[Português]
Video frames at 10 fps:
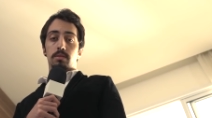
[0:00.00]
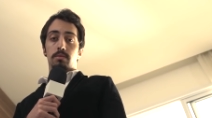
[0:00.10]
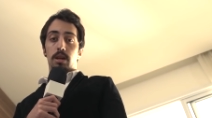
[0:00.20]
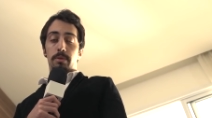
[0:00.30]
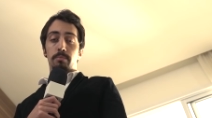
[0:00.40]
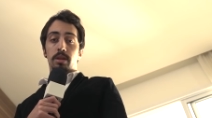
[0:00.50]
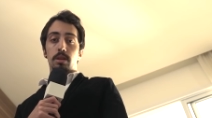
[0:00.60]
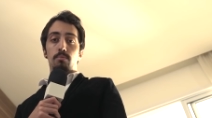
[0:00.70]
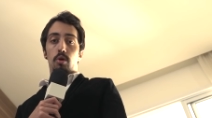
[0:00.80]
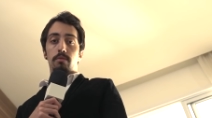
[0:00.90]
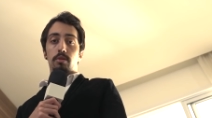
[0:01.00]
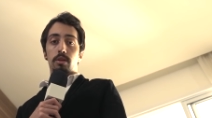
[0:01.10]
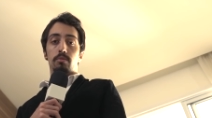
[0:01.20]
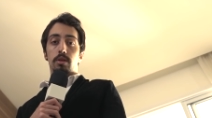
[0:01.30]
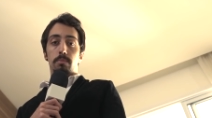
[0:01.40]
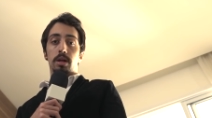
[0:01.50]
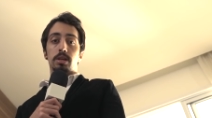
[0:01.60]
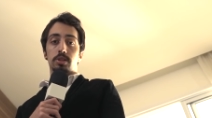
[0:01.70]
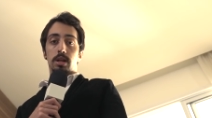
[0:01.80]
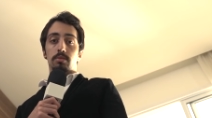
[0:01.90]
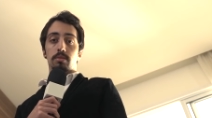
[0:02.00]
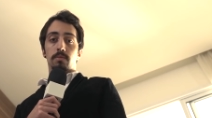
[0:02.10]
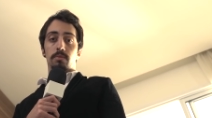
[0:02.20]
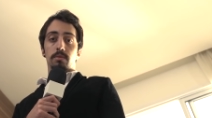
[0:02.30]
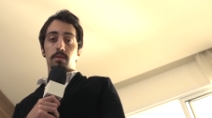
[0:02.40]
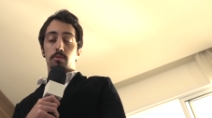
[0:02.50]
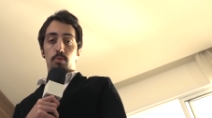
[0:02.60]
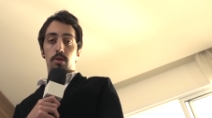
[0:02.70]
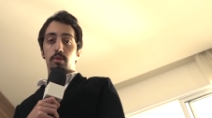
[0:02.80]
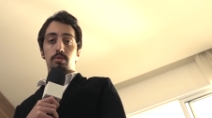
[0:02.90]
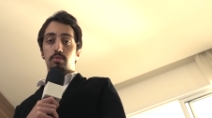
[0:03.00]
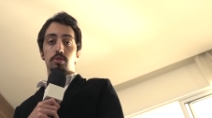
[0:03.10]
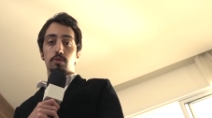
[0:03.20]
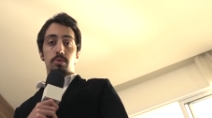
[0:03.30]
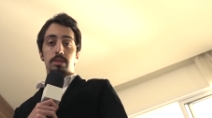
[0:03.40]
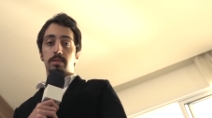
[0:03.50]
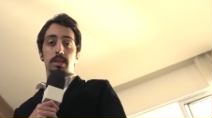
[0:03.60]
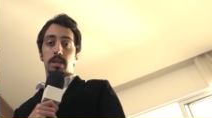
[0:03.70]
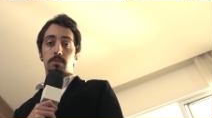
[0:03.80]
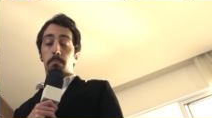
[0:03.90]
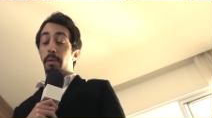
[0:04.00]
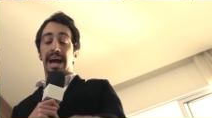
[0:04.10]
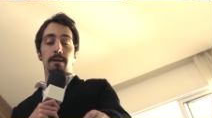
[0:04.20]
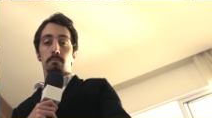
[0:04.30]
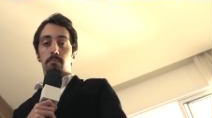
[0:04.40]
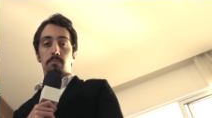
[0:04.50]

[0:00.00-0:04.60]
Fala pra mim que móvel que não foi planejado. Um móvel que surgiu por acidente. Pá!